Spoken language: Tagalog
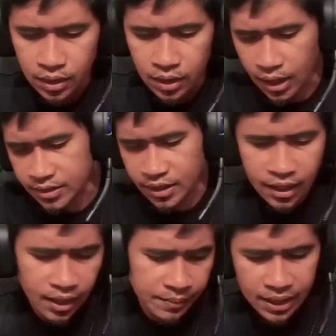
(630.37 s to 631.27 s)
Lakas
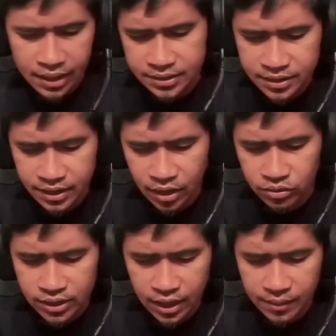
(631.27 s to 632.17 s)
talaga. Malakas kasi
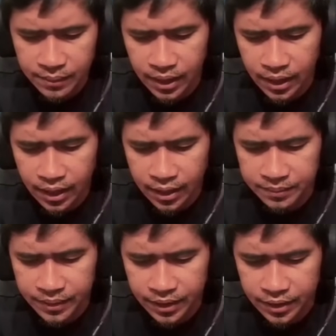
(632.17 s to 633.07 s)
ako talaga mag country
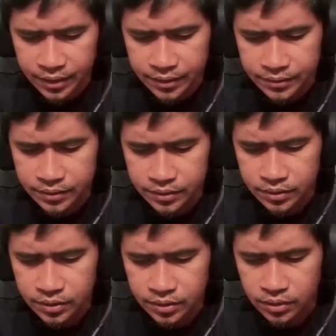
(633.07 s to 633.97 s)
ano pre eh.
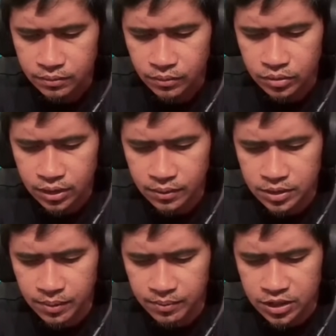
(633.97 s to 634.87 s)
Putay na,
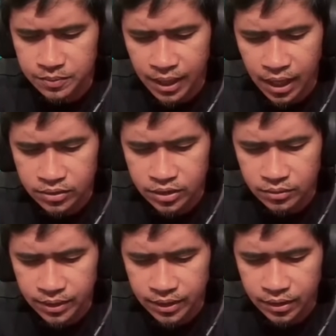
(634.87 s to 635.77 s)
mas mabilis pa ako sa'yo,
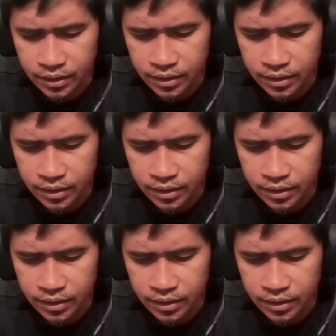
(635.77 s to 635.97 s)
Ben.